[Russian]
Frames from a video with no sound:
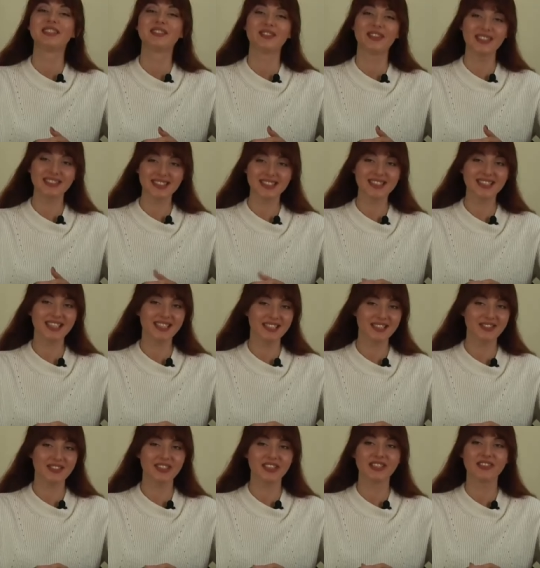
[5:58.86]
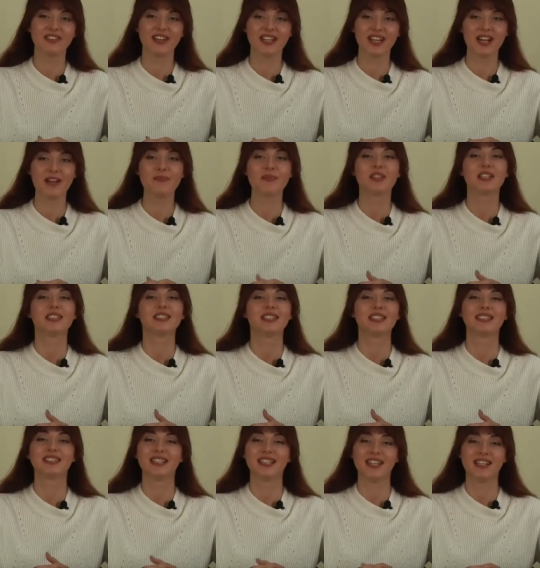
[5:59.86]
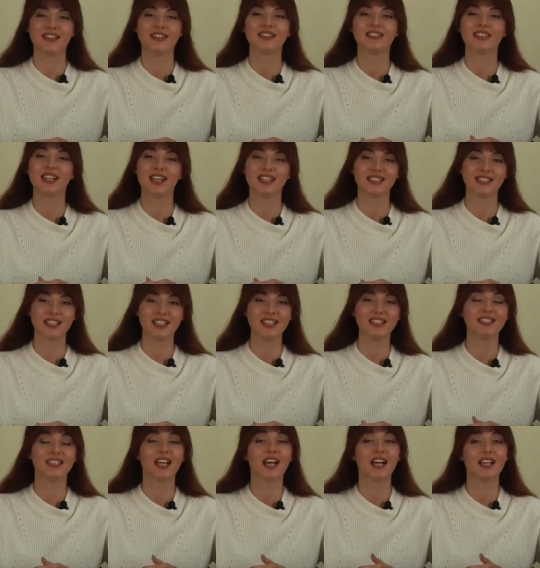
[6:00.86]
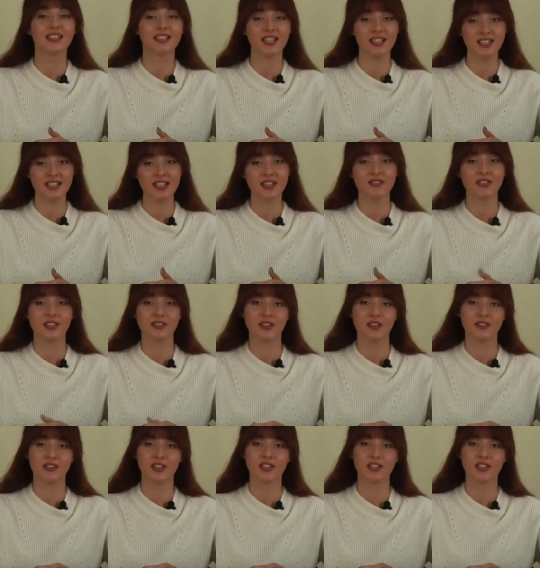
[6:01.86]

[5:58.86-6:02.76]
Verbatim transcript: 23 января состоялось открытие однодневного